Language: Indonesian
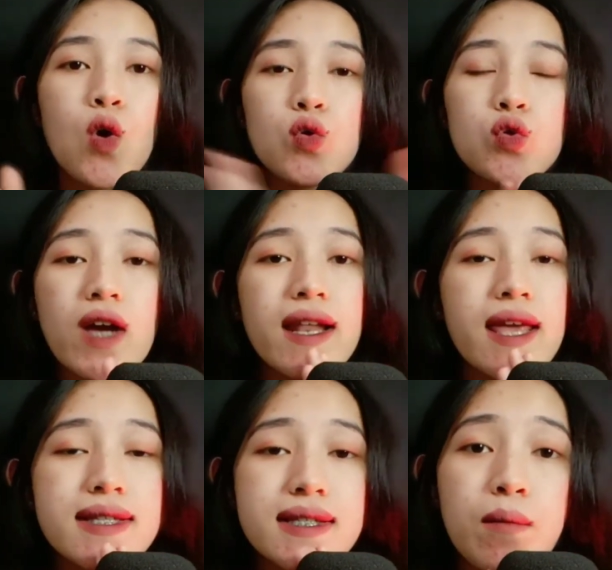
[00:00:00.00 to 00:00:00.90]
Untuk
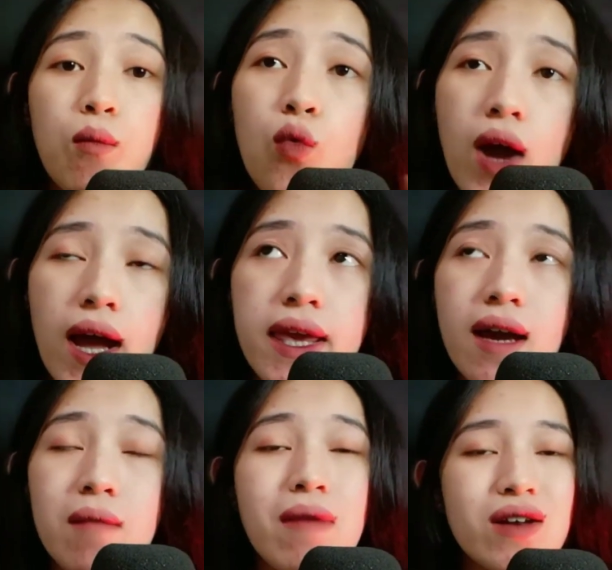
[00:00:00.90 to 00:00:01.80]
kalian semua
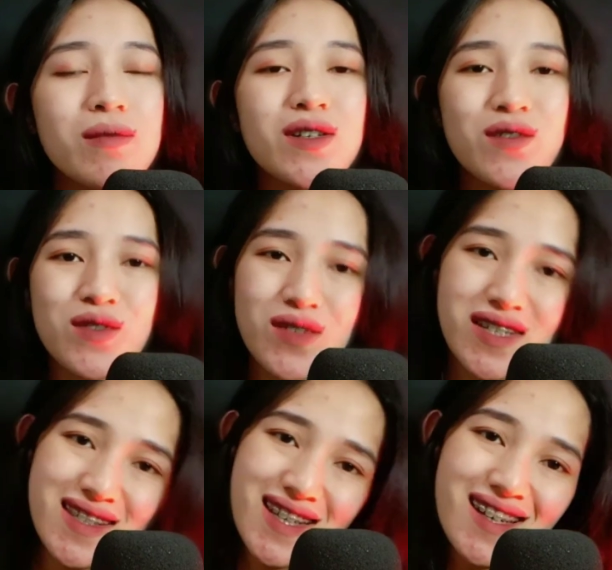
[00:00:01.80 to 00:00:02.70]
yang baru berkunjung
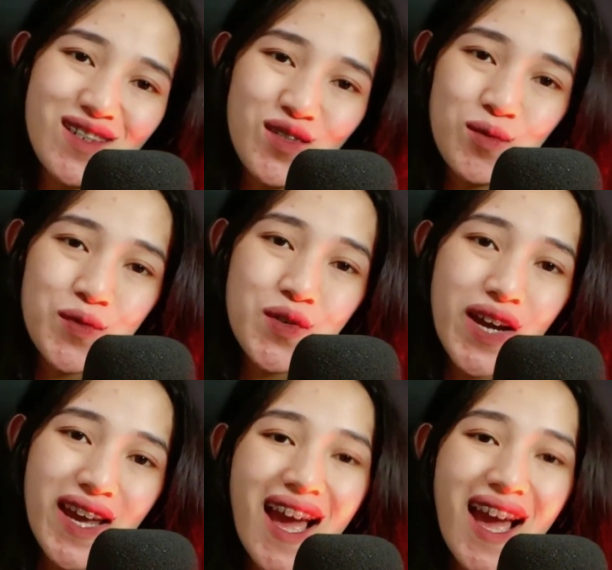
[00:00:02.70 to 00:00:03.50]
di channel YouTube gue,